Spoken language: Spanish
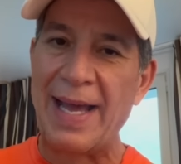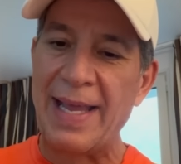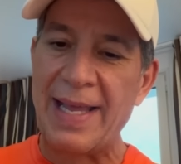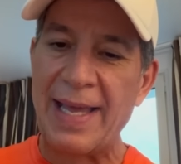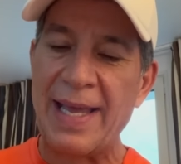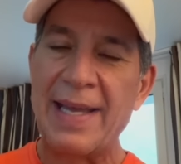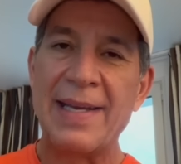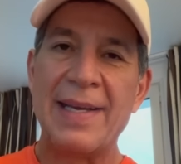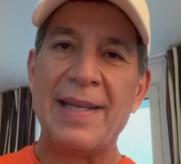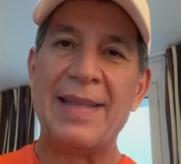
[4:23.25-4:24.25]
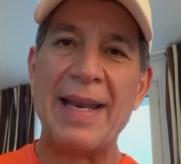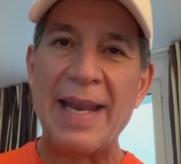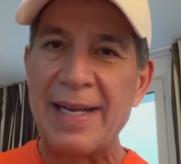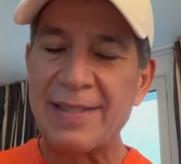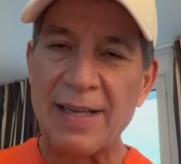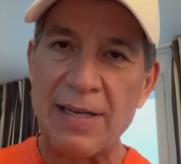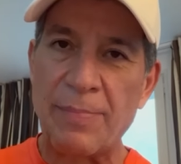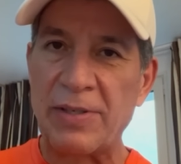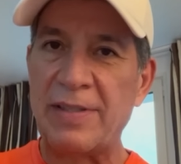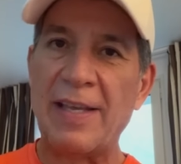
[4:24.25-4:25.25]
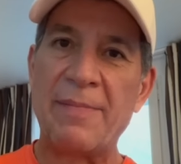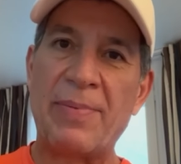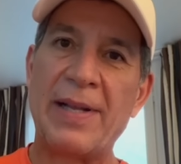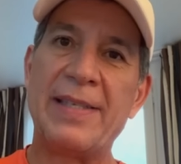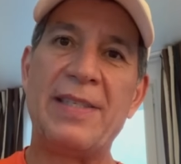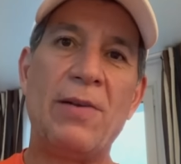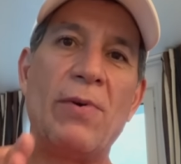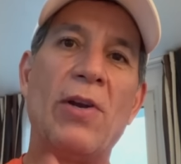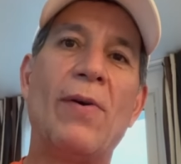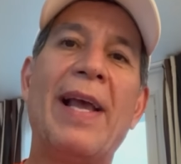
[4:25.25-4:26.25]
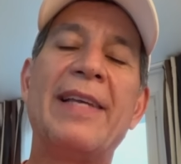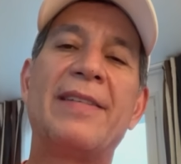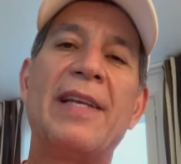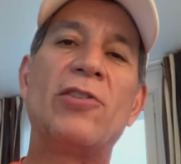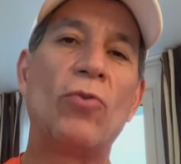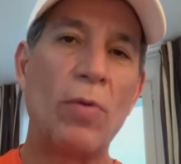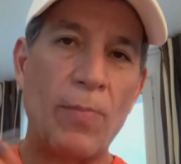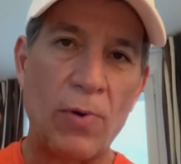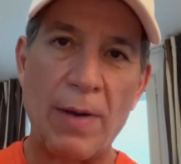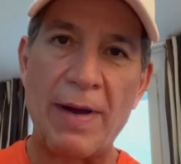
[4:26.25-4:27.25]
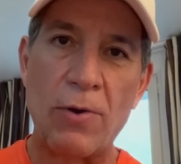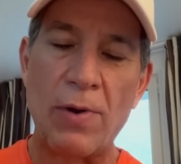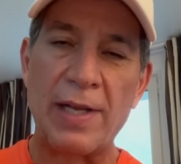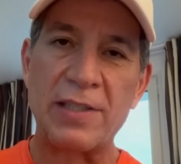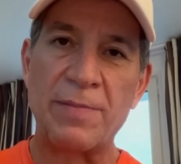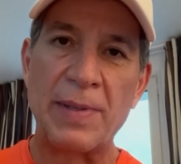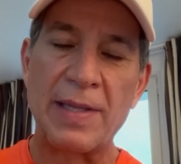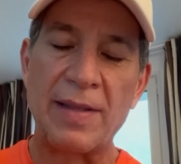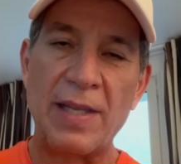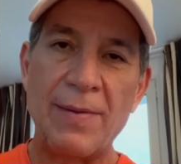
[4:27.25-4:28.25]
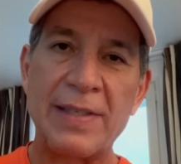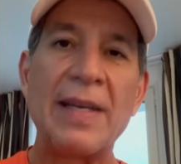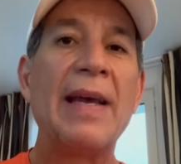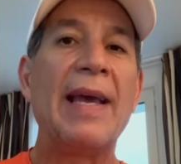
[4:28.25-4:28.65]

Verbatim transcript: Hay que tener esta capacidad para decir, bueno, este estuvo por abajo de las expectativas,